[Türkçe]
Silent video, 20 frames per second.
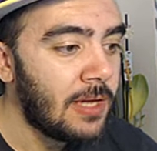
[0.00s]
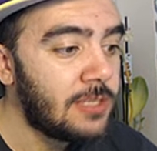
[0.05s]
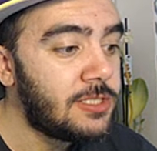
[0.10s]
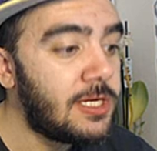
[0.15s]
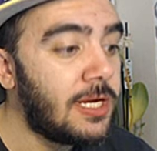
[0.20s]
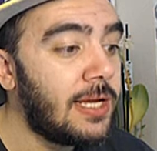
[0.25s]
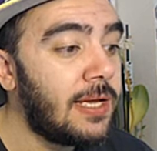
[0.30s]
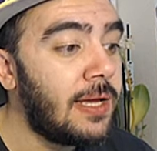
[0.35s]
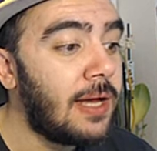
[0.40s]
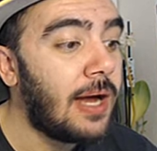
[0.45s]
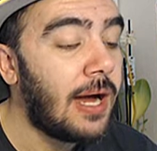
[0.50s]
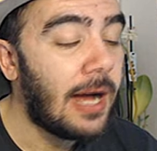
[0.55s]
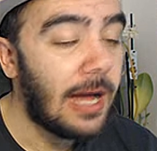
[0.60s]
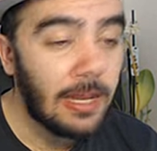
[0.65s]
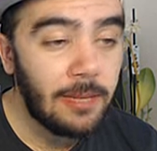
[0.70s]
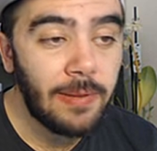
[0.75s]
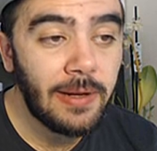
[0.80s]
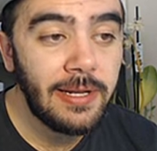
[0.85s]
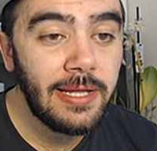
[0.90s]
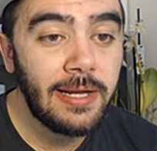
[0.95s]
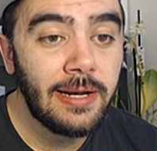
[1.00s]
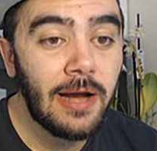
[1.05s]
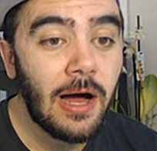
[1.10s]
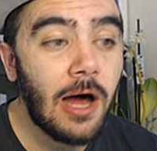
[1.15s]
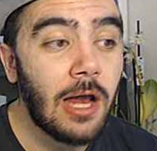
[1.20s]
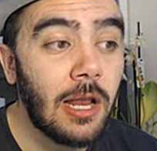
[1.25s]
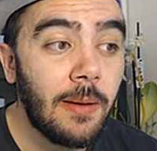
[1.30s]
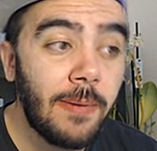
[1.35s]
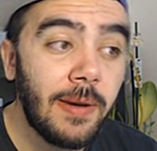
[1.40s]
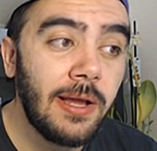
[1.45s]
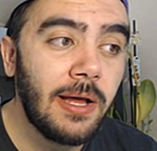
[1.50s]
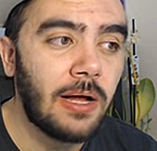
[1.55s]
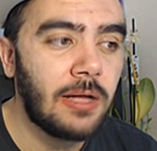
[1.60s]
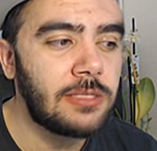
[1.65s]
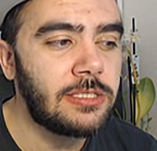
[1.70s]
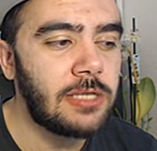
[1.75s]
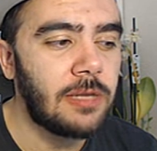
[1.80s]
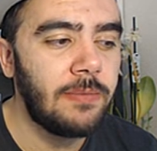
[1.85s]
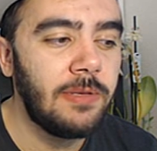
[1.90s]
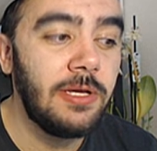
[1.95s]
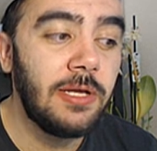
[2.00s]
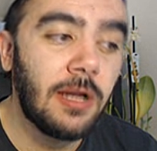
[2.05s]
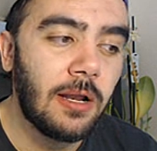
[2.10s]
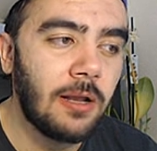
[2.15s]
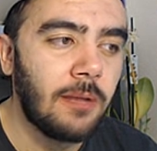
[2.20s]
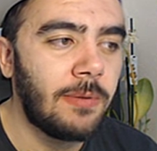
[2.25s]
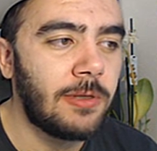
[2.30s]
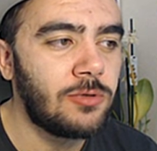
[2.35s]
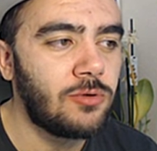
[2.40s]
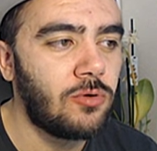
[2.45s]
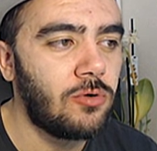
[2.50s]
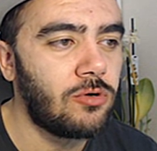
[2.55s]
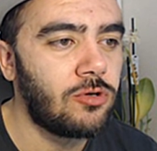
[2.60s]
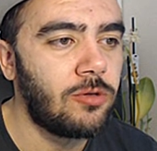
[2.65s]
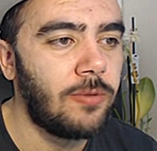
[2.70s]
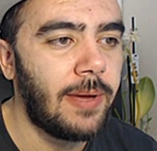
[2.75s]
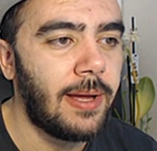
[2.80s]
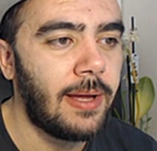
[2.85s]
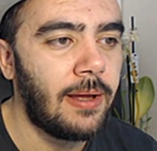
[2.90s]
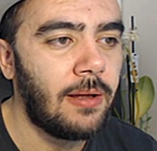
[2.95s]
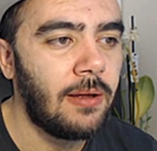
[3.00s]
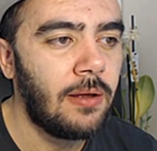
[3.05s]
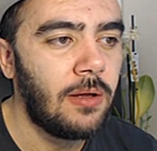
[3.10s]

şey Alba'nın yerine Alaba'yı alsam inanılmaz olurdu be.